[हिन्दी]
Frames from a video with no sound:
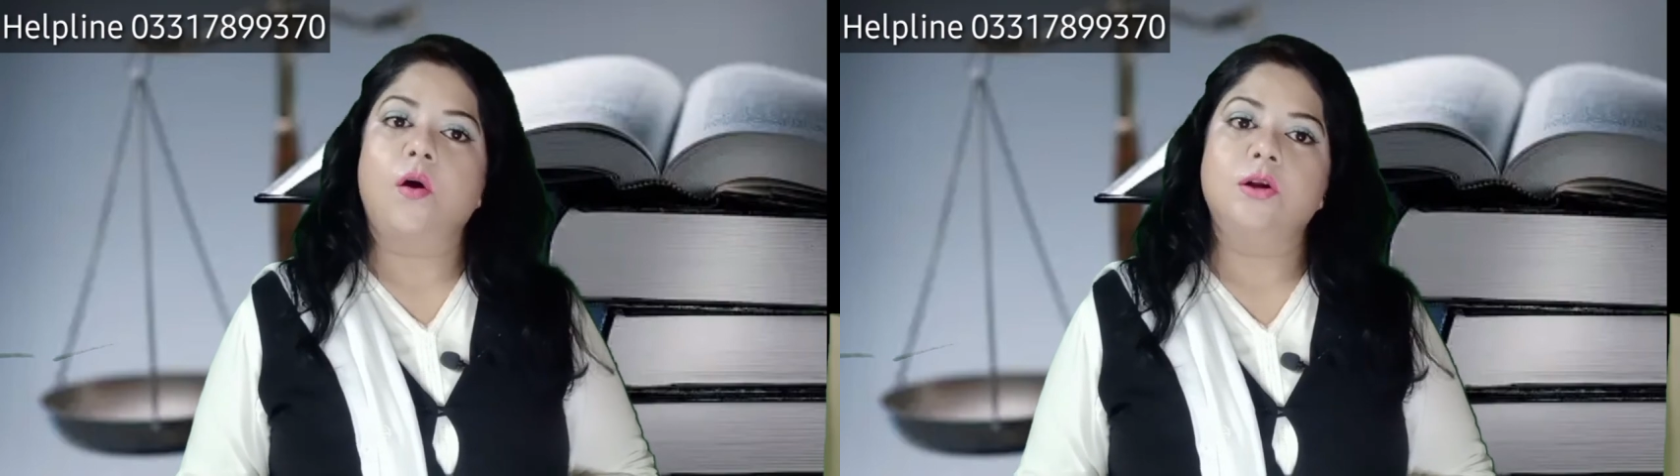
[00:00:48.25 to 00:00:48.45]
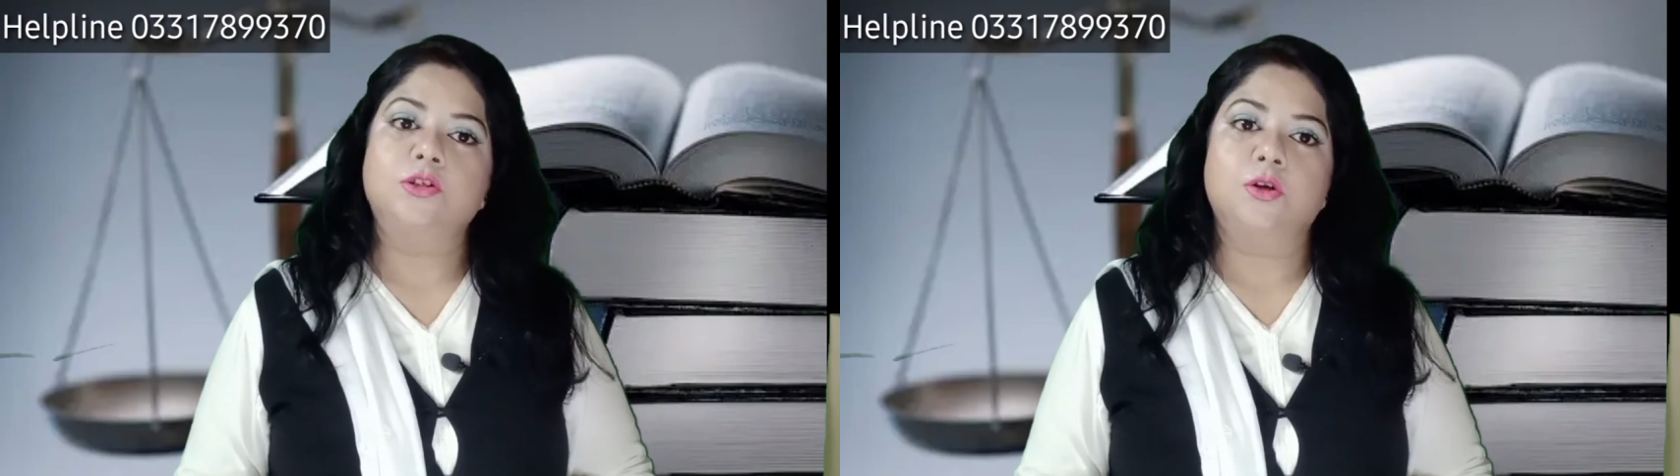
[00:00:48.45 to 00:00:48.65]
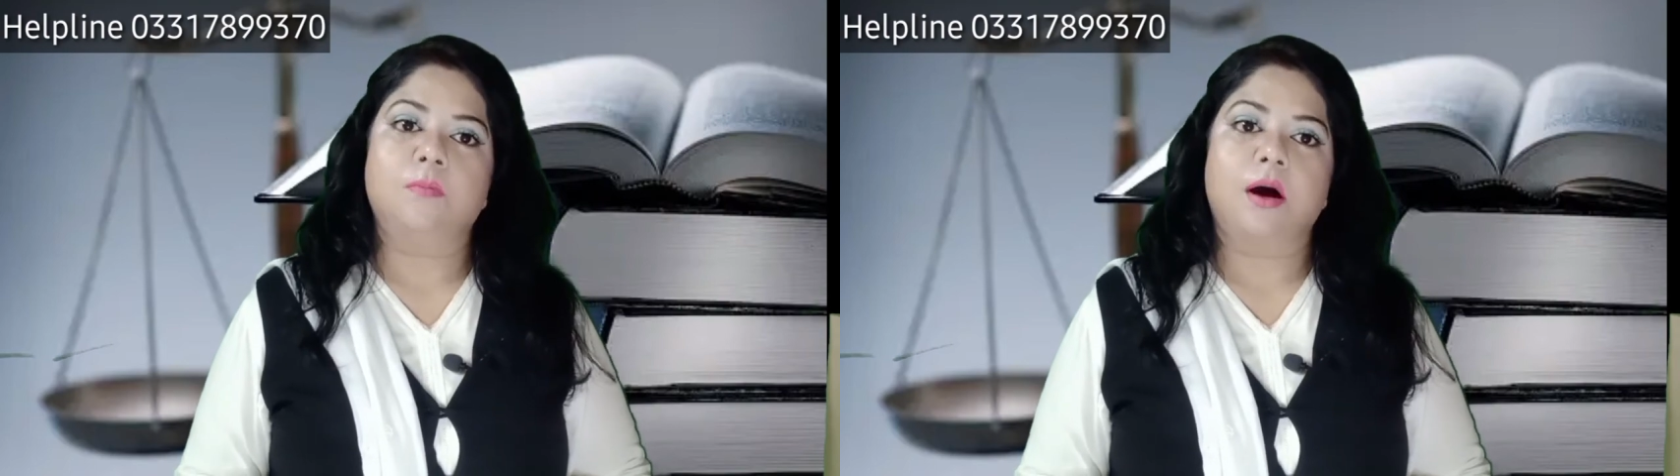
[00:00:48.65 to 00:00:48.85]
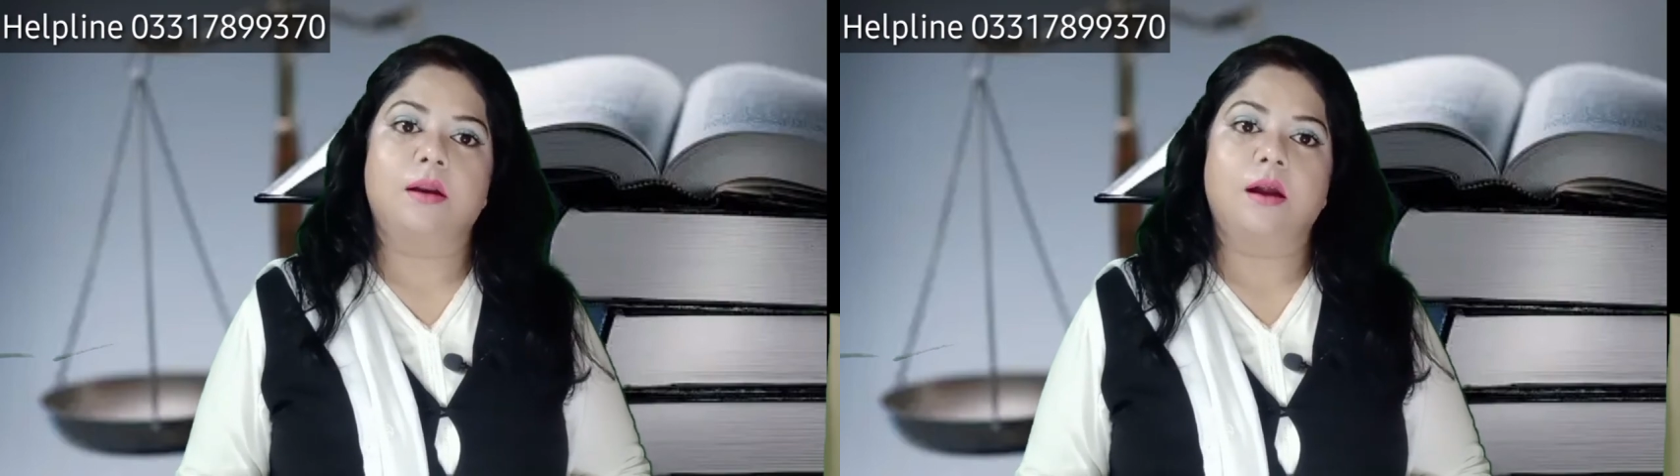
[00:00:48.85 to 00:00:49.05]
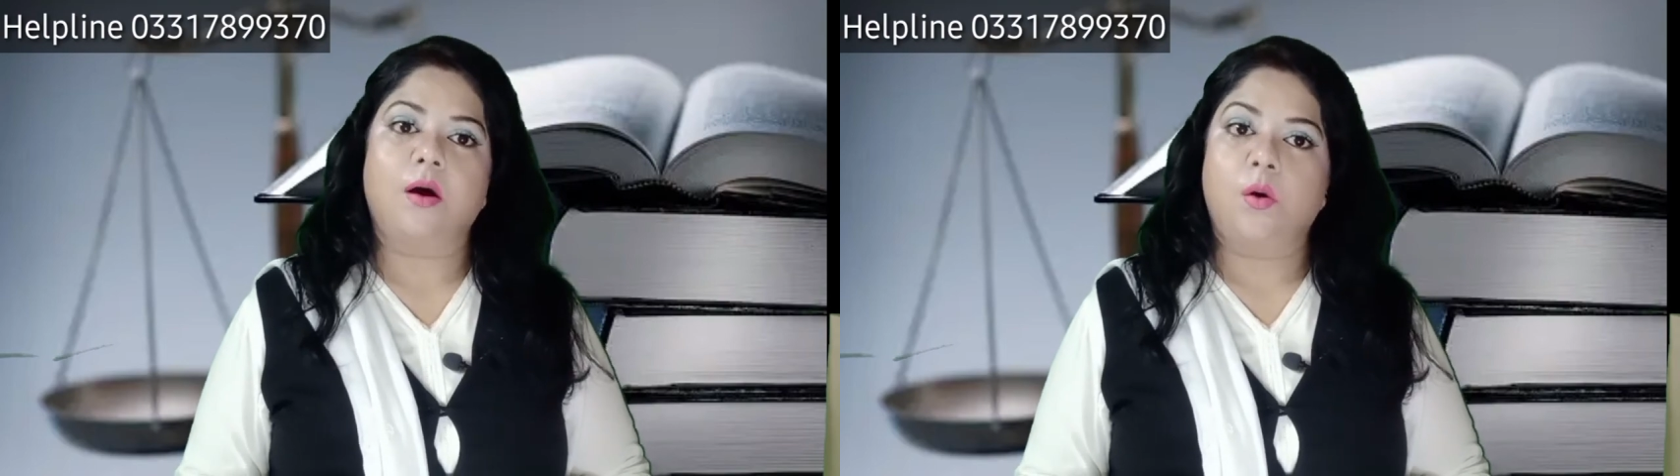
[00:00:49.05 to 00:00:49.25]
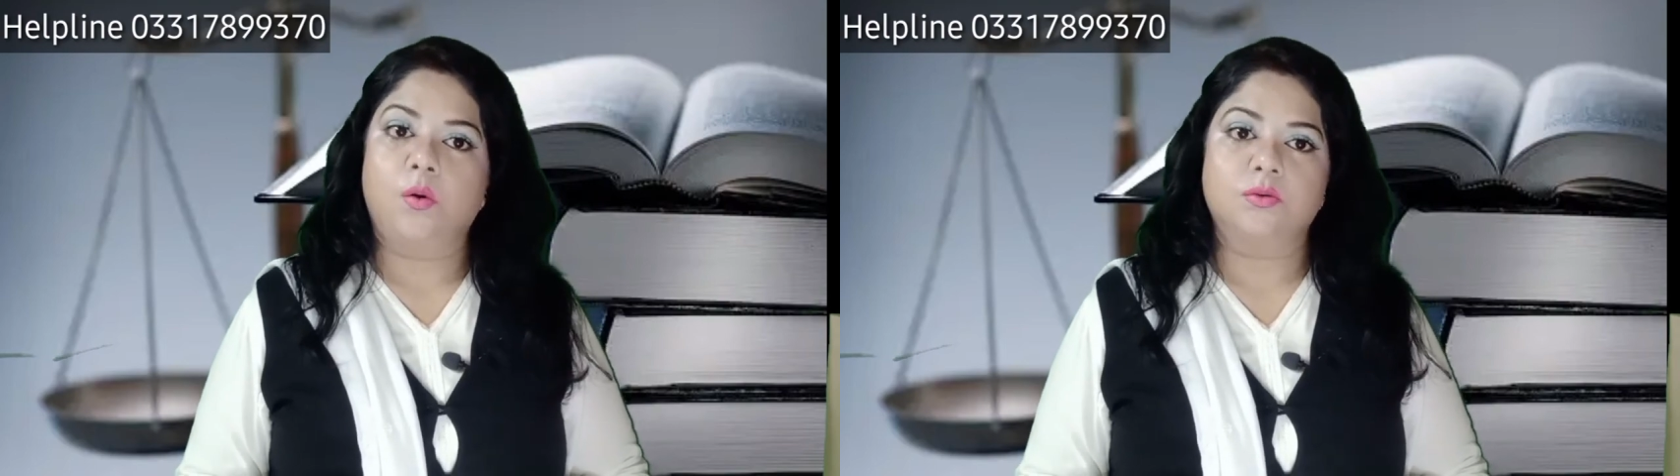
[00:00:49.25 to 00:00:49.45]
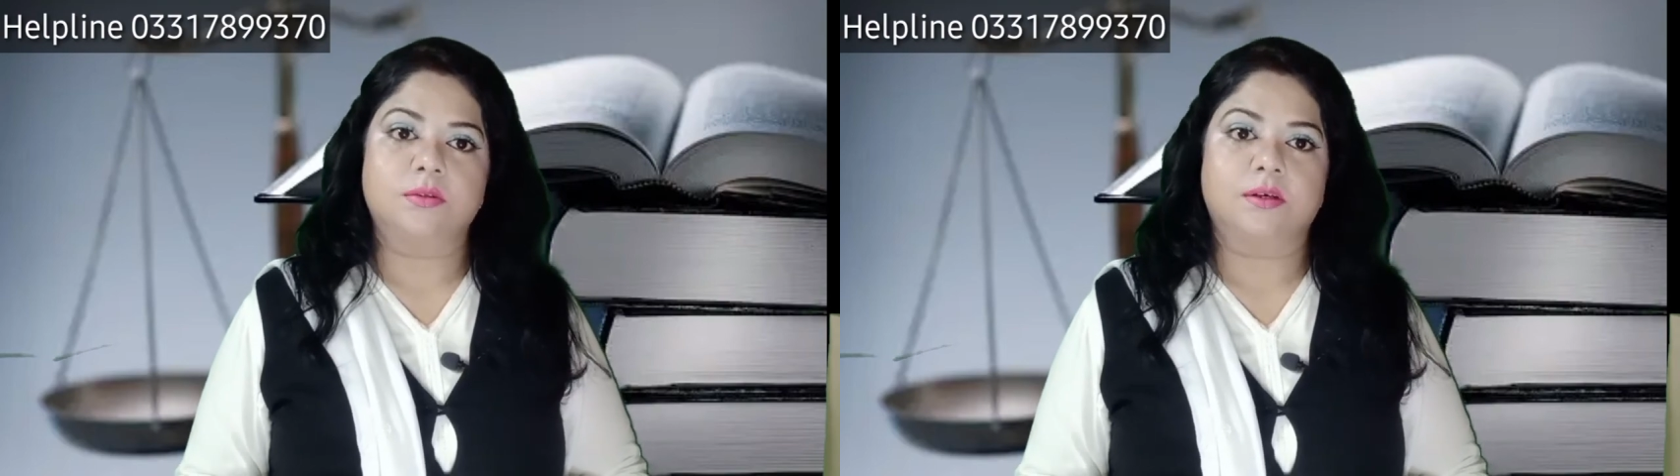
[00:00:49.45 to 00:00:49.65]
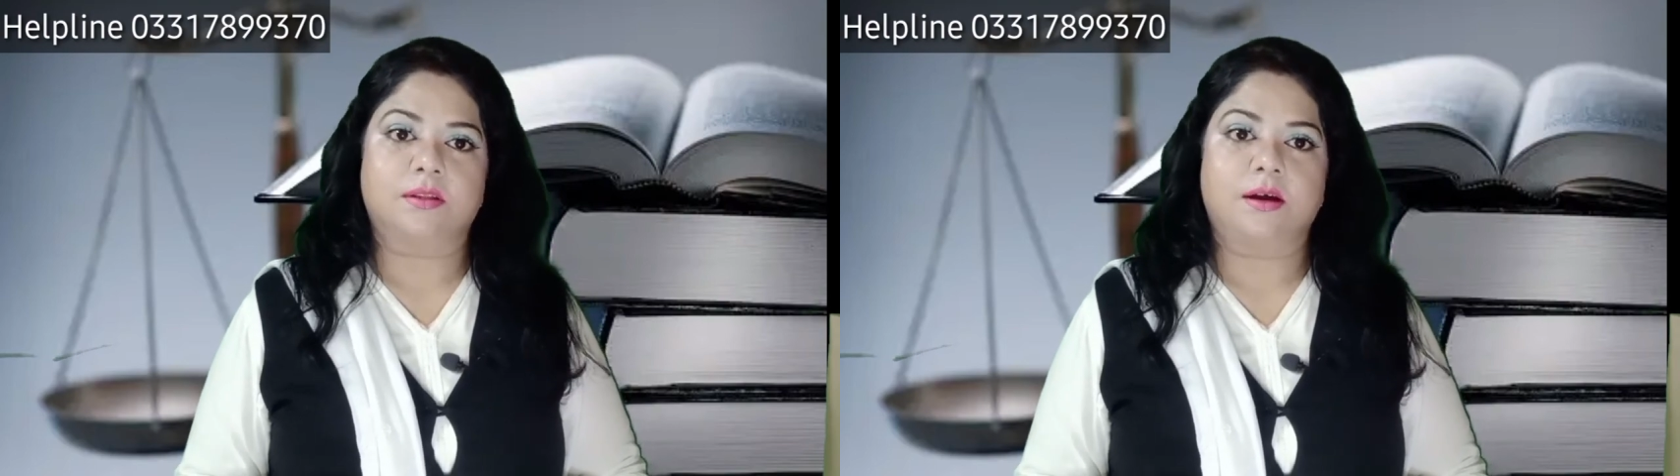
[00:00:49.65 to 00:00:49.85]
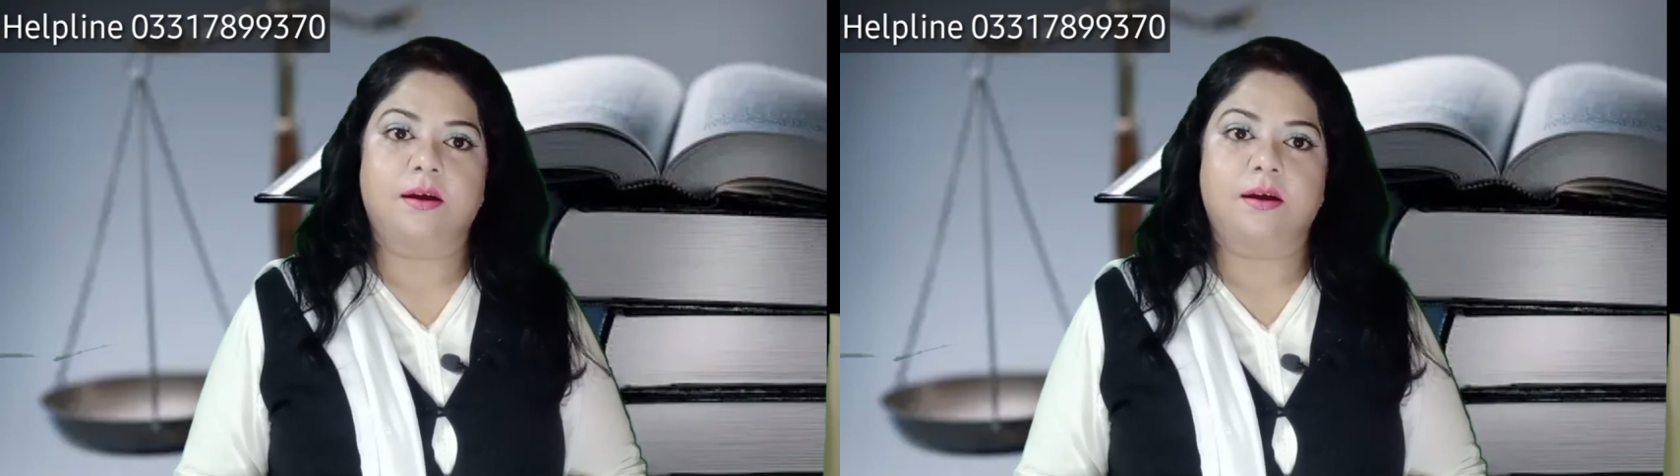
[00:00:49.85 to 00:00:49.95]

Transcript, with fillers: और जुर्माना हो सकता